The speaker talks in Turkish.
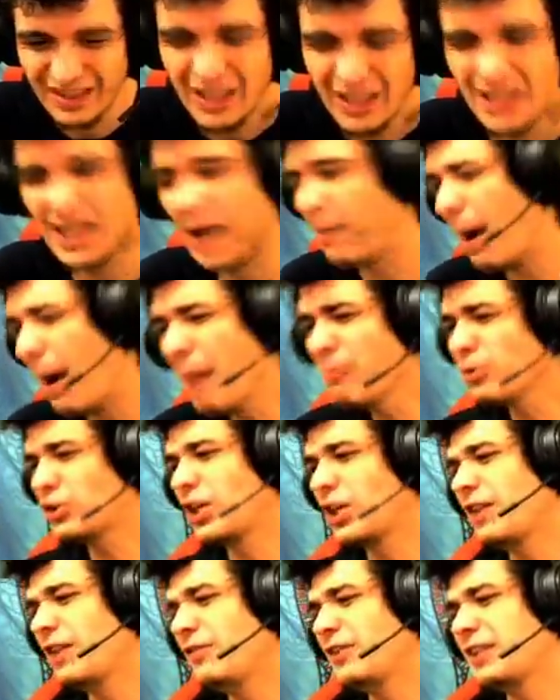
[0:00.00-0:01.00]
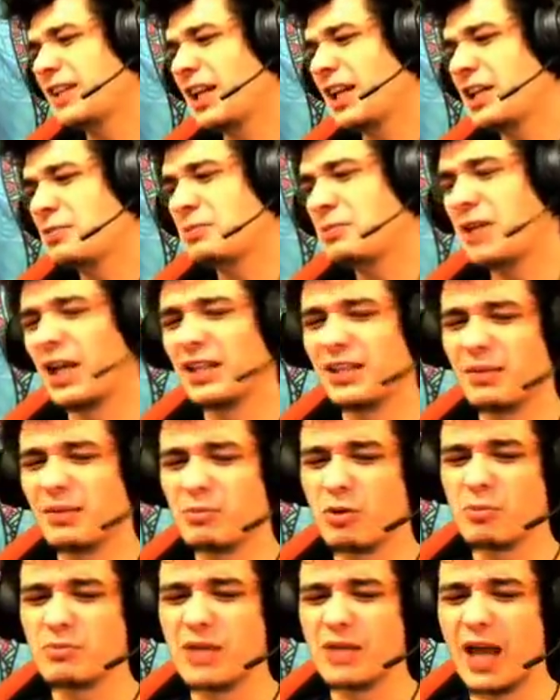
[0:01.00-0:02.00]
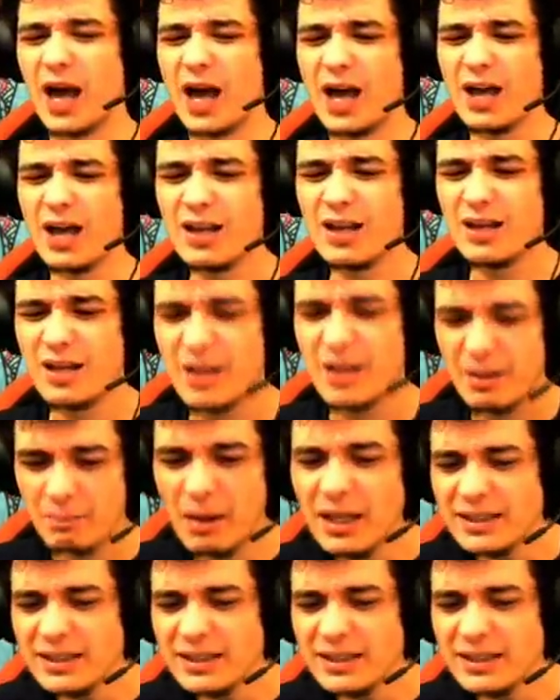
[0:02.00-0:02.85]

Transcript: Ya ben bu şeriflikten hiçbir şey anlamıyorum ya. Ben